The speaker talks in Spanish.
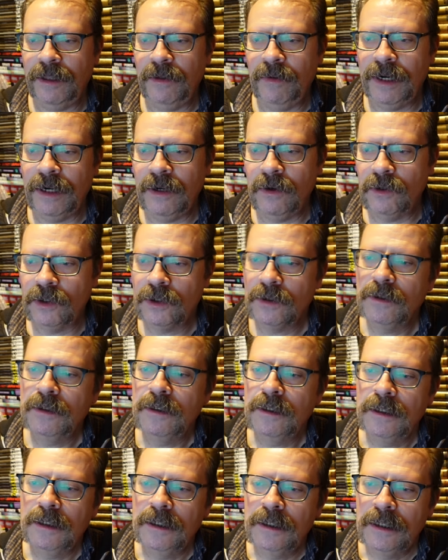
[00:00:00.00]
de bancos,
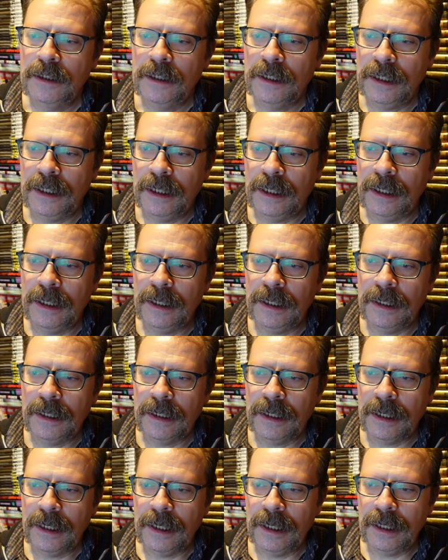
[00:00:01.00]
eh,
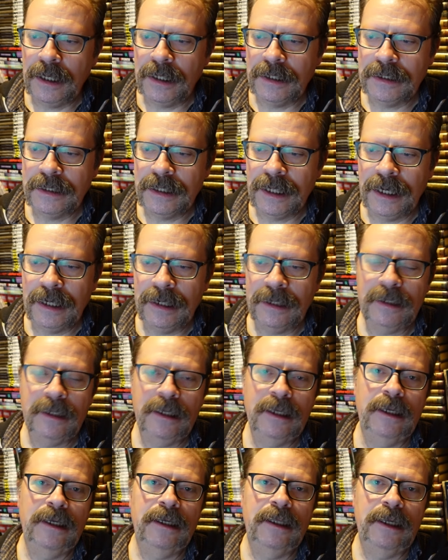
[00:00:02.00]
que están,
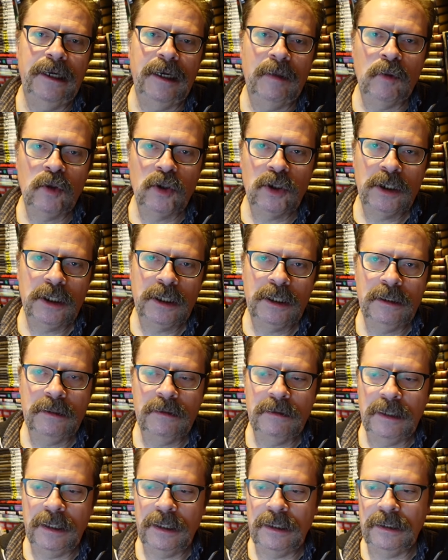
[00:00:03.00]
eh, digamos,
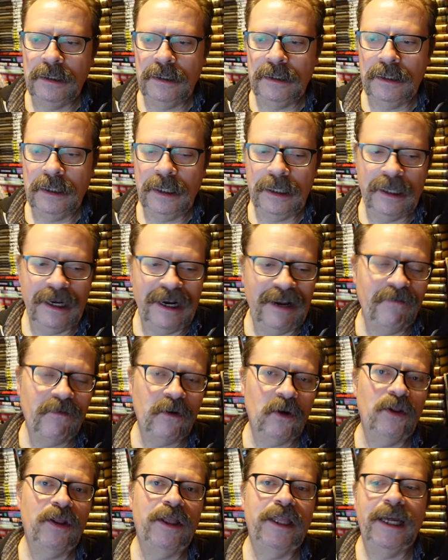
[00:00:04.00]
en, la
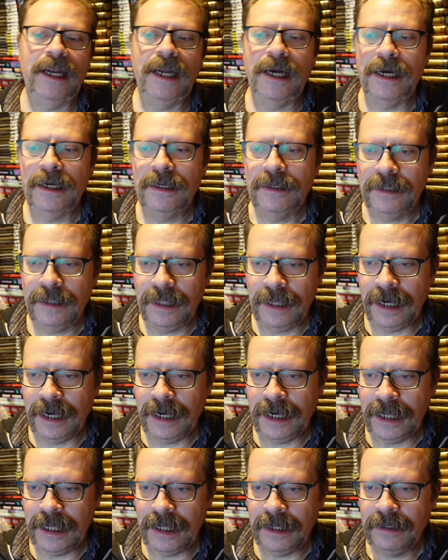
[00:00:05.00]
frontera de la
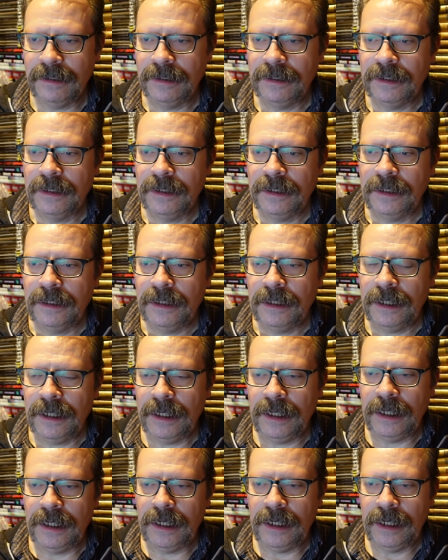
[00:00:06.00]
ley
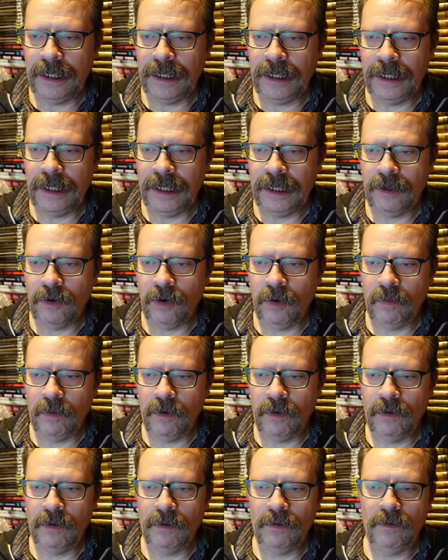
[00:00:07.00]
eh,
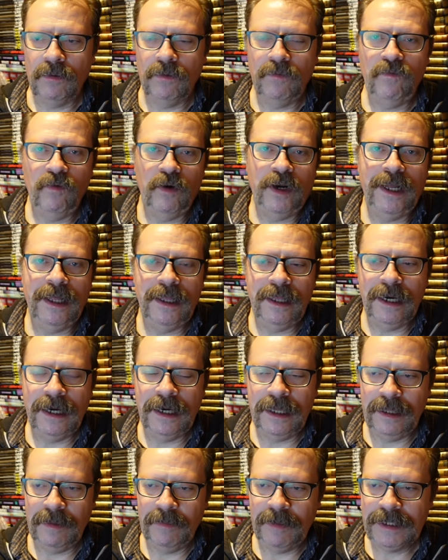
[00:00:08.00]
como fuera de la
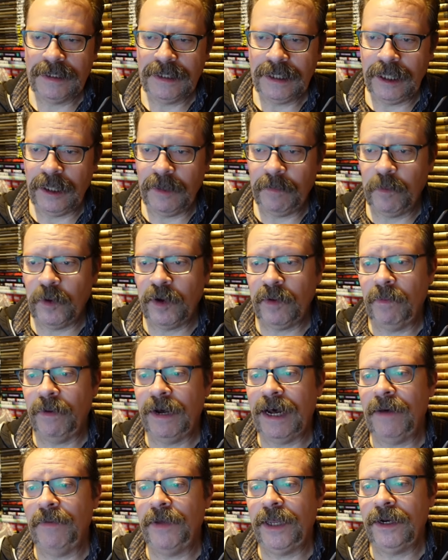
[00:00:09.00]
ley y demás. Y después
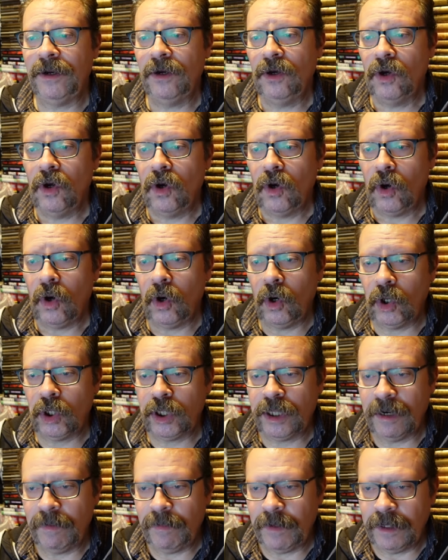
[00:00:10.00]
va a haber
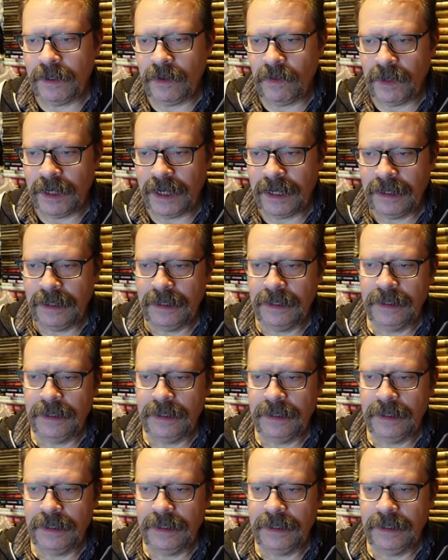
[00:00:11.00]
otra película,